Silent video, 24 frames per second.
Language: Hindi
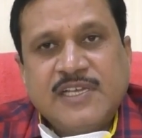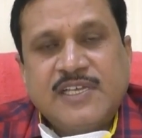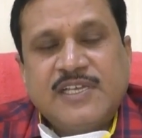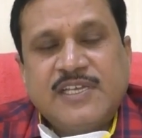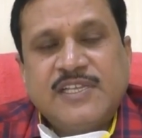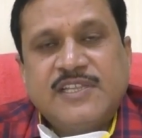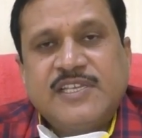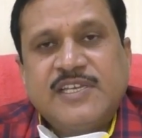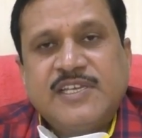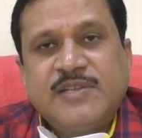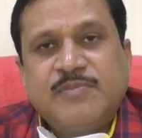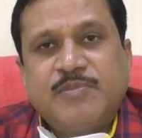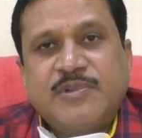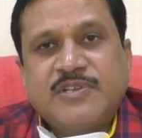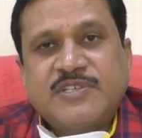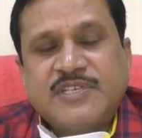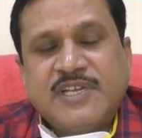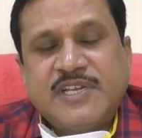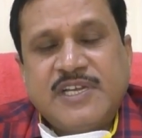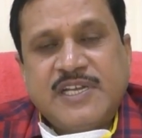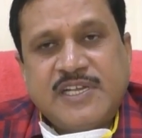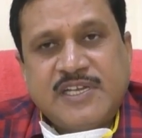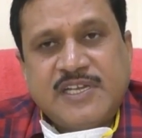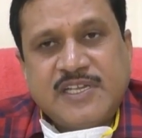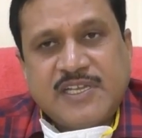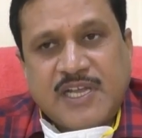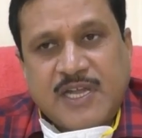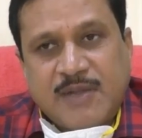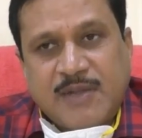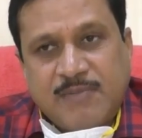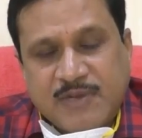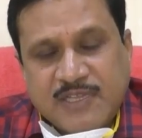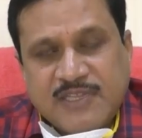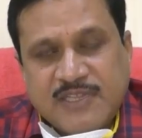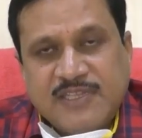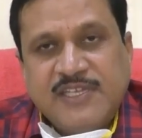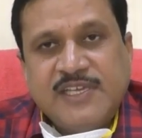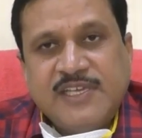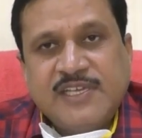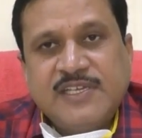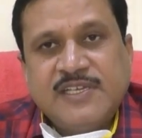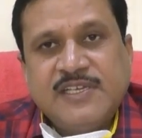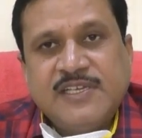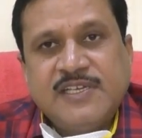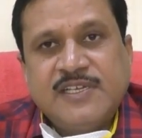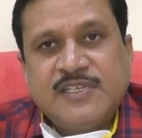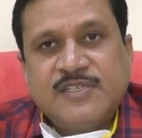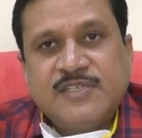कितने परसेंट आबादी
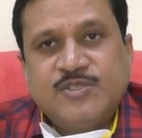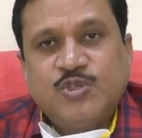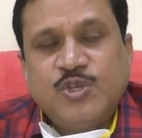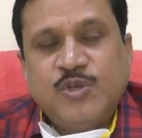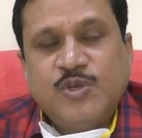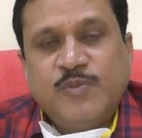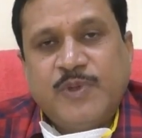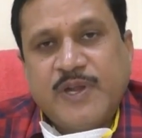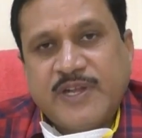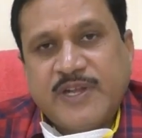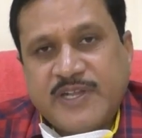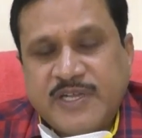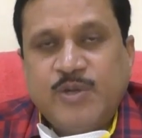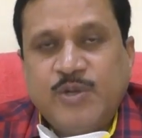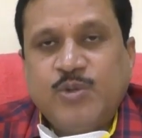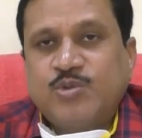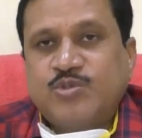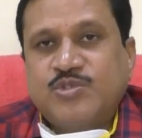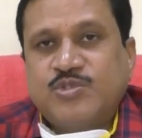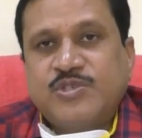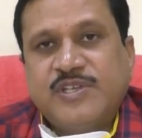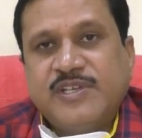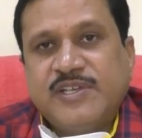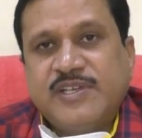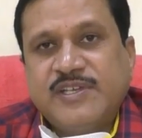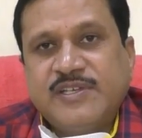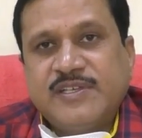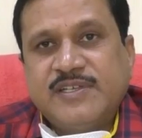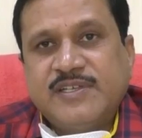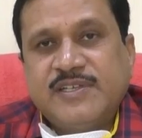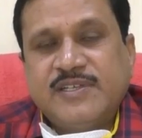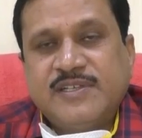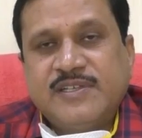है जो इन्फेक्टेड हो चुकी है